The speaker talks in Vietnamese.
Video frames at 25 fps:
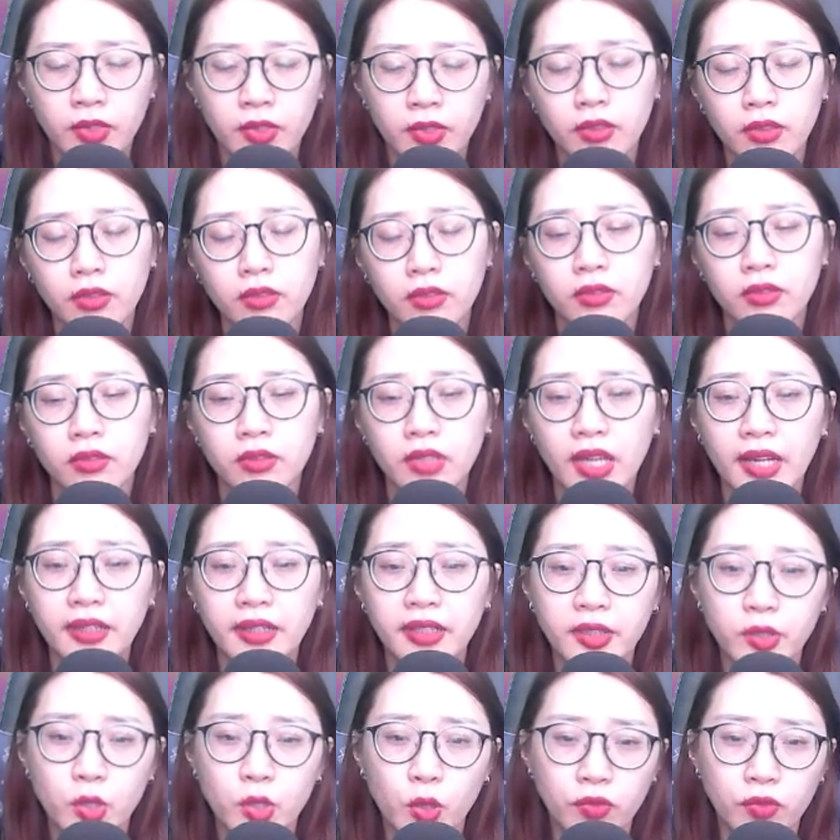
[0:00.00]
ừ, Anh
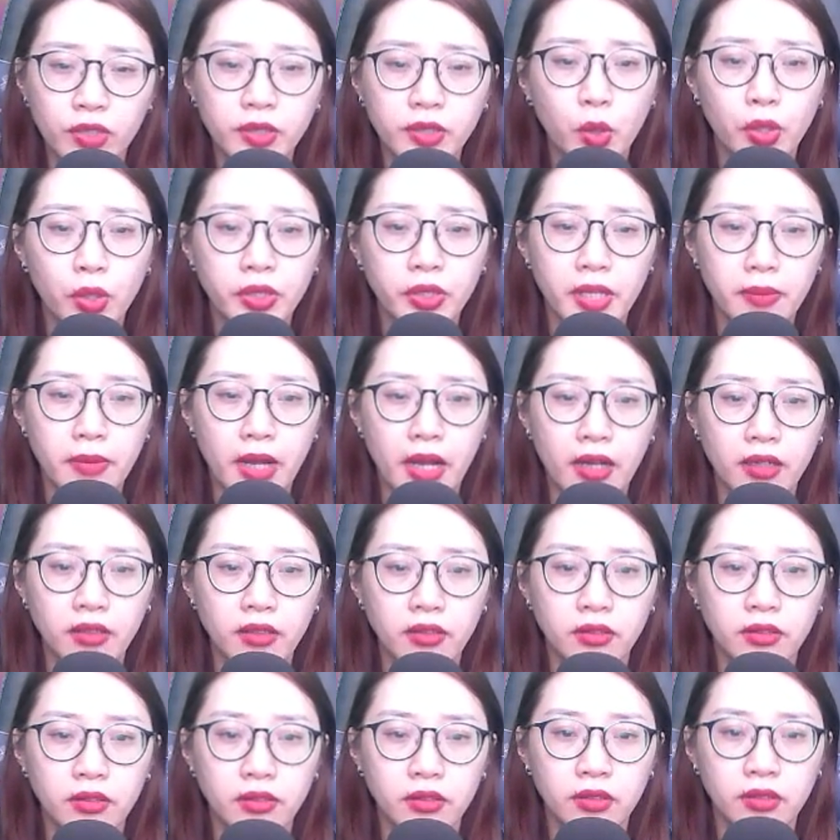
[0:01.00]
đi chung với tôi đi mà
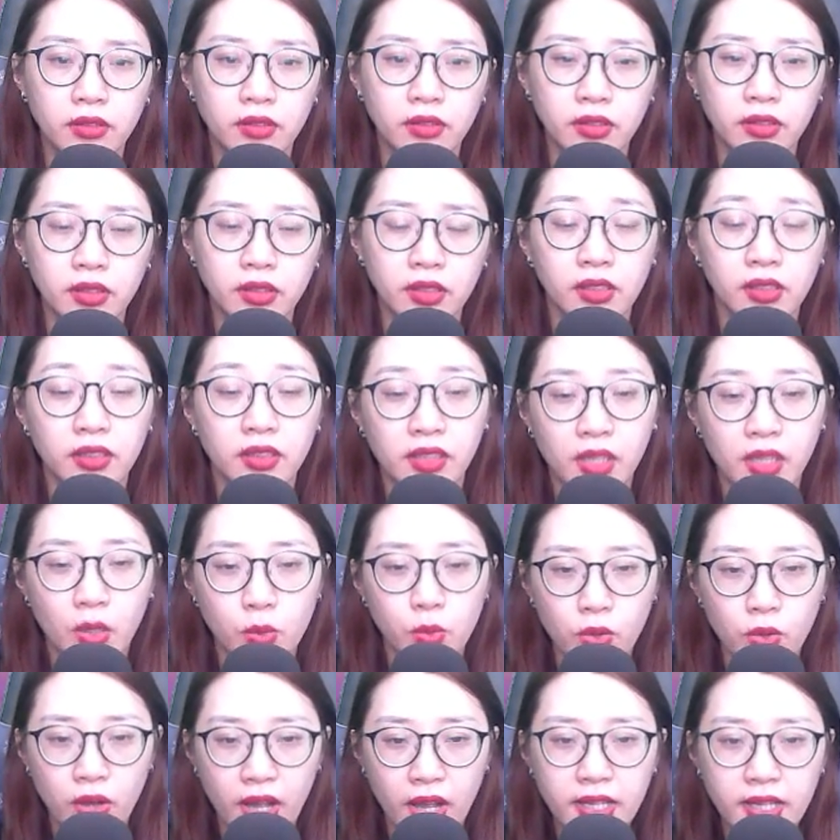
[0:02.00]
Không
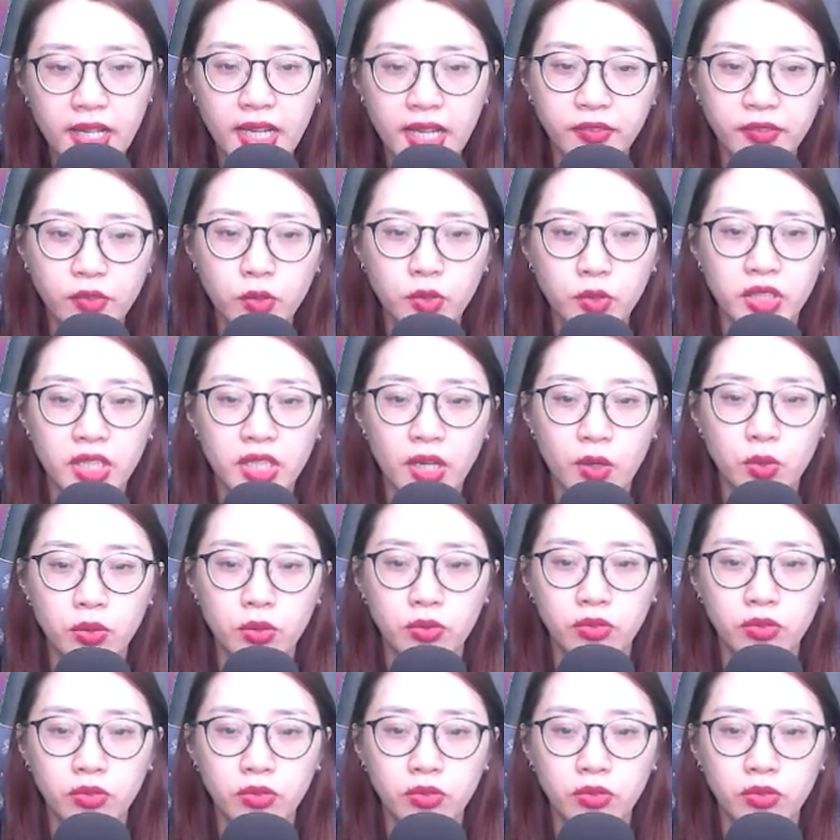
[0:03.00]
quá 2 phút sau